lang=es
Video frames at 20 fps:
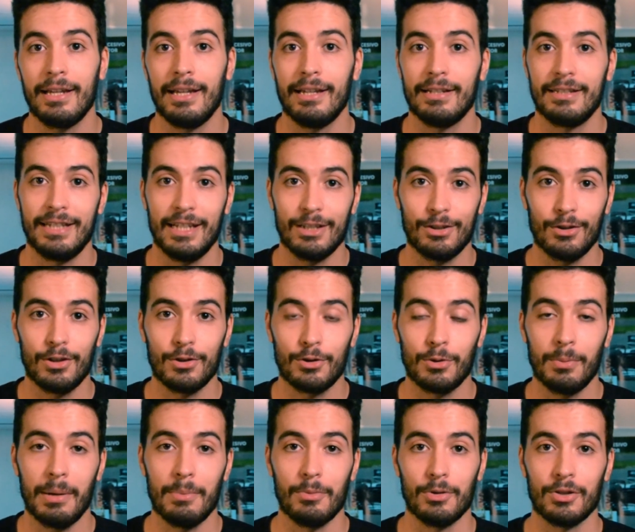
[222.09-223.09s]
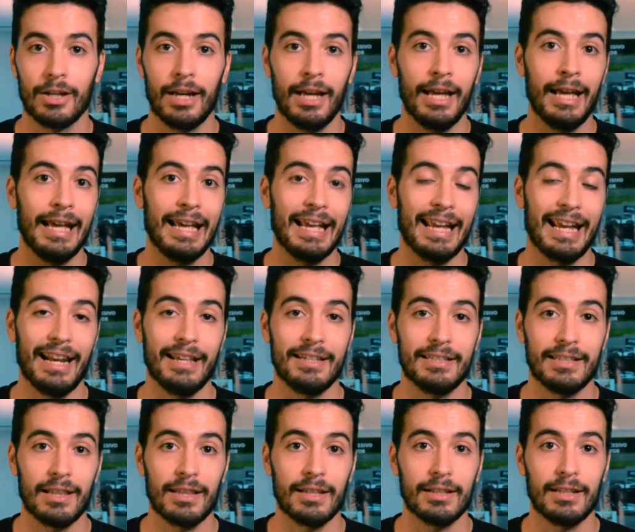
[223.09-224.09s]
Y si a eso le sumamos que la
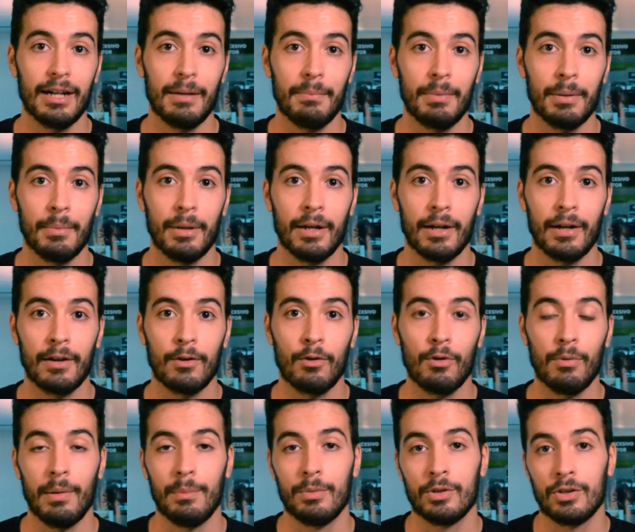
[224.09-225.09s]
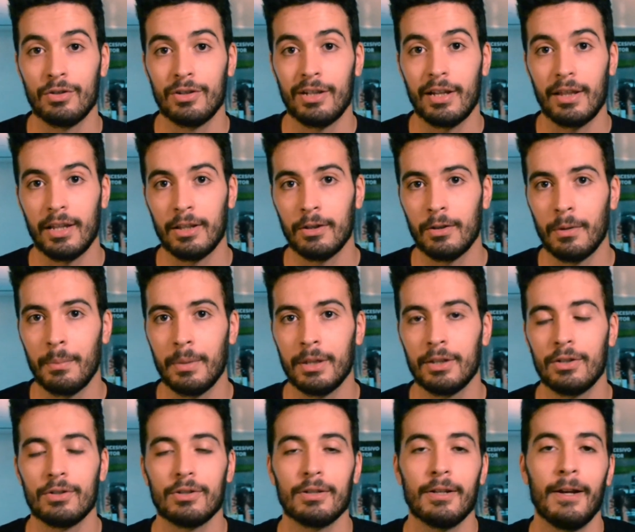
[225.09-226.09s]
distancia hasta la primera curva pues son 600
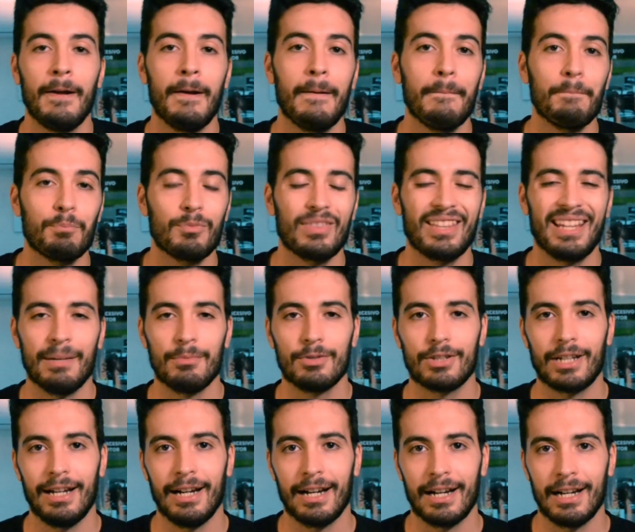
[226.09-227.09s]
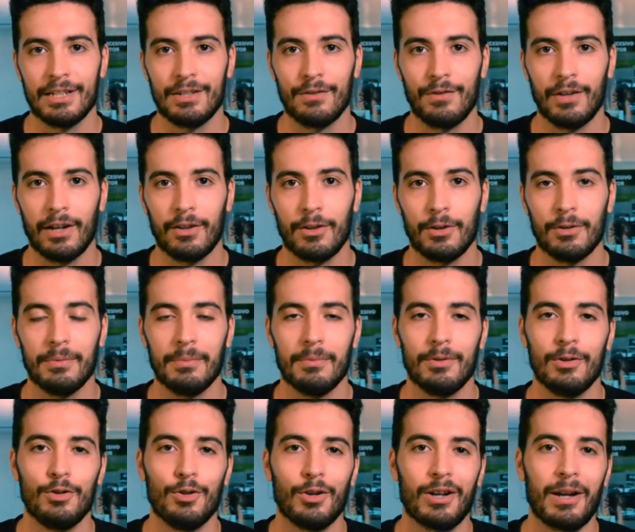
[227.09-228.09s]
metros, digamos que la
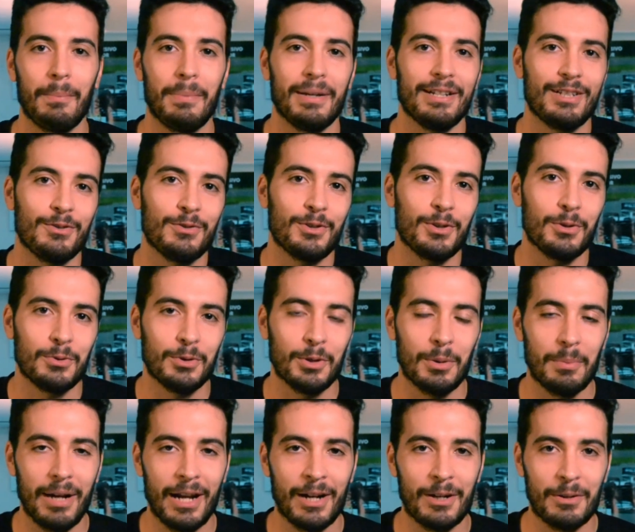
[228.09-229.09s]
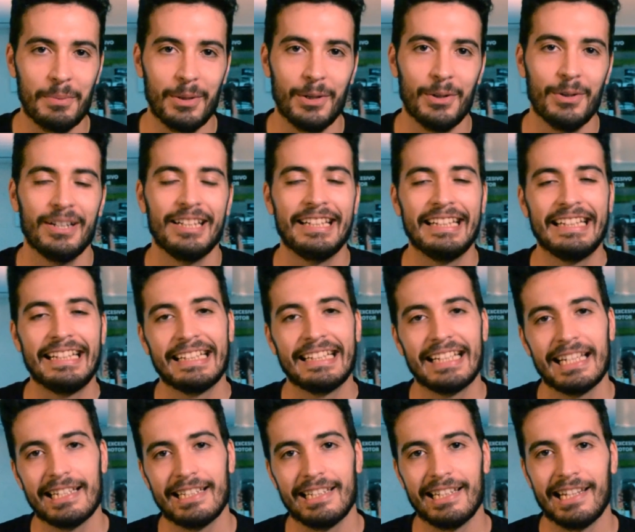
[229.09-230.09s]
clasificación no es que pase un segundo plano, pero
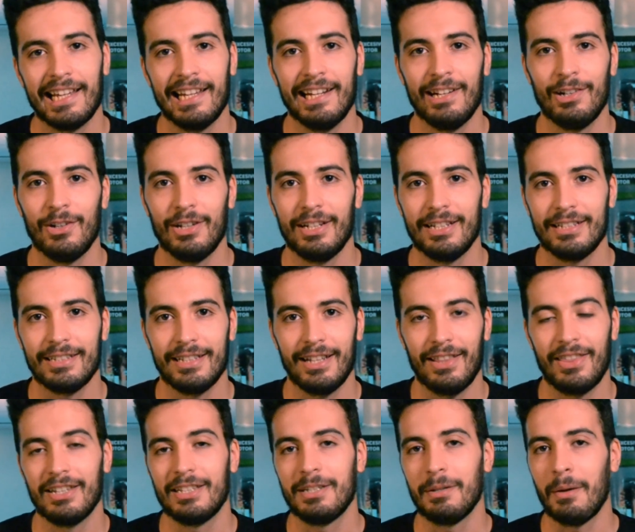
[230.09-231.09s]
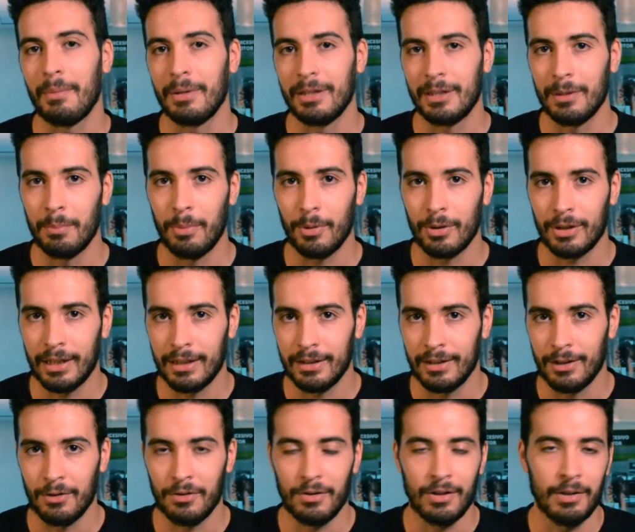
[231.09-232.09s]
sí que no es excesivamente
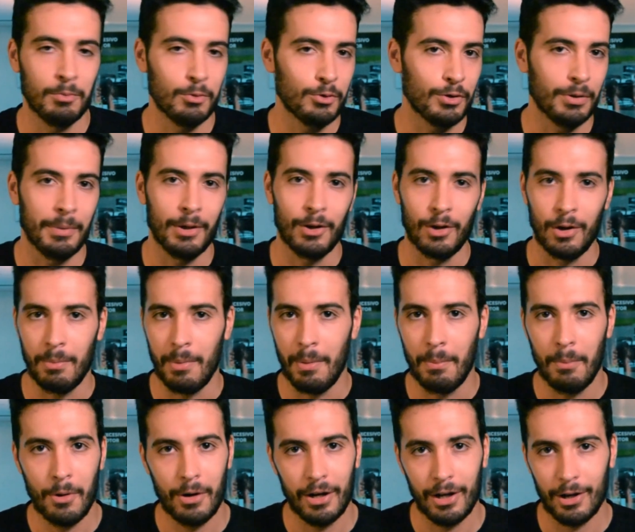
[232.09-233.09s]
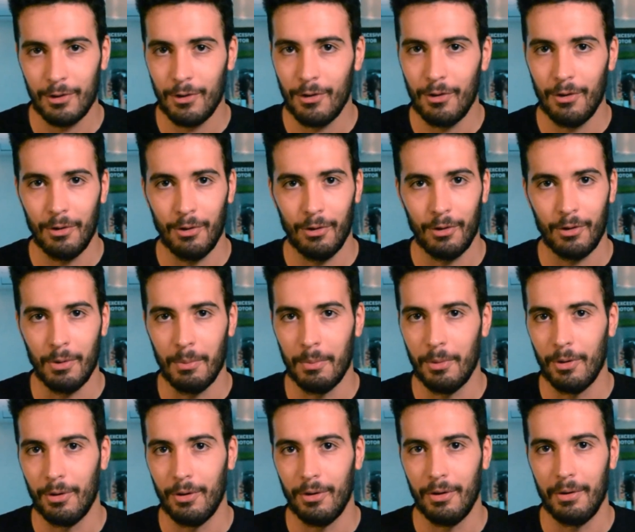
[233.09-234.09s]
importante, ¿no? ni mucho menos como en Mónaco o
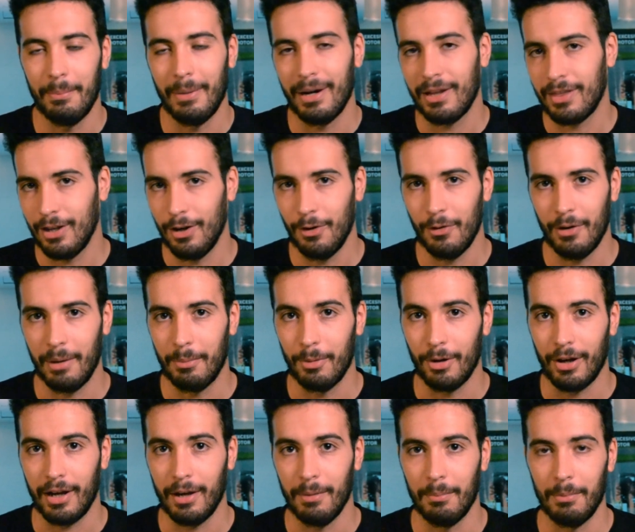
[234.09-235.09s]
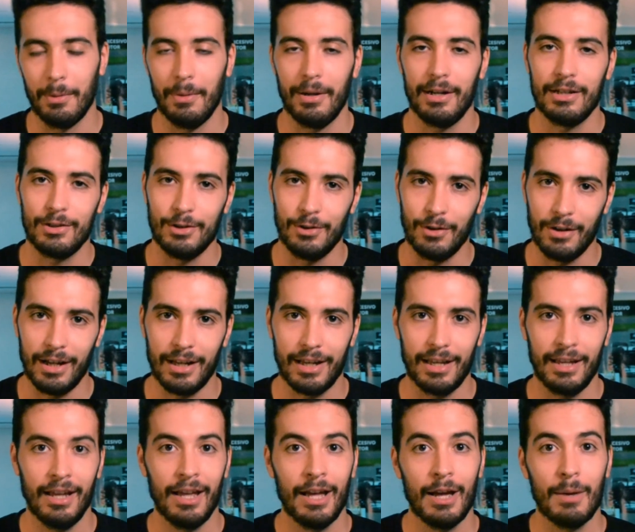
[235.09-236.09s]
como en Barcelona, por ejemplo, ¿vale? Sino que
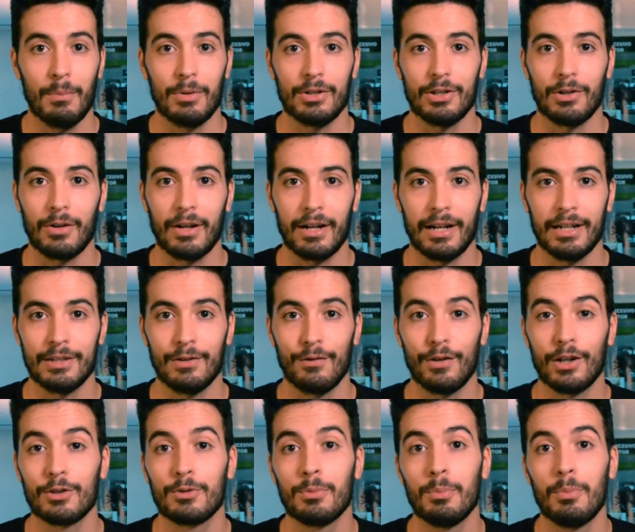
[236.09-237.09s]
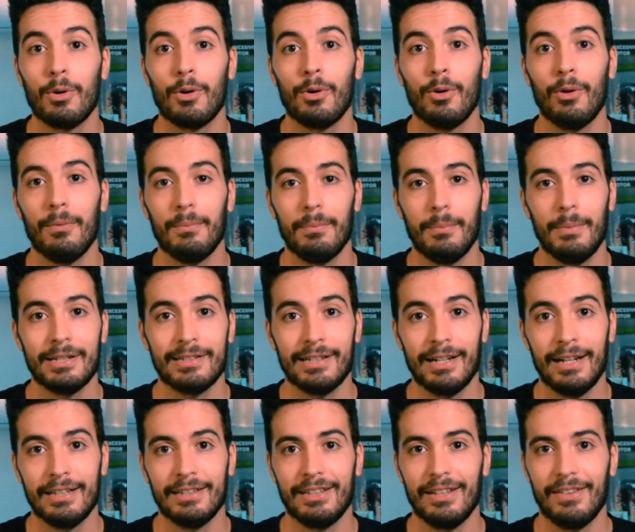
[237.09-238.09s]
aquí, pues aunque clasifiques un poco más
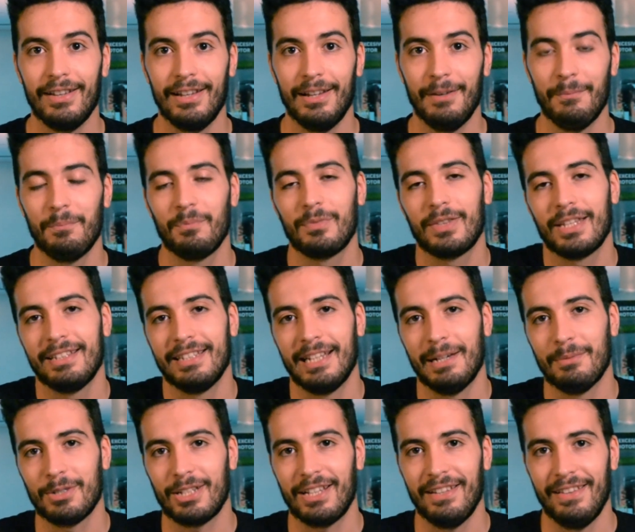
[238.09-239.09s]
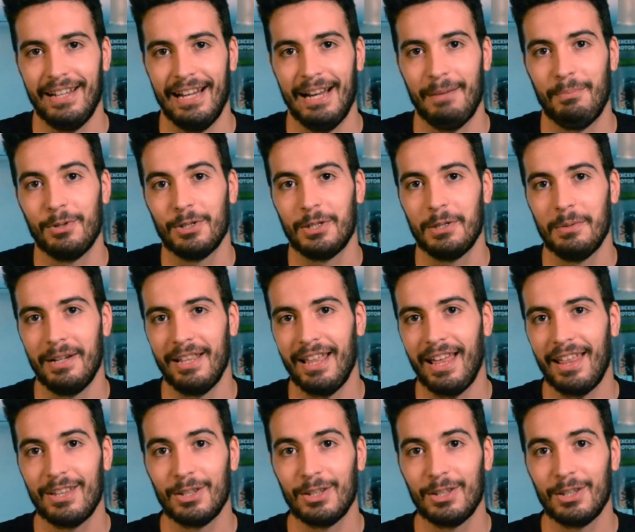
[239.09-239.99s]
adelante de, digamos que de las posibilidades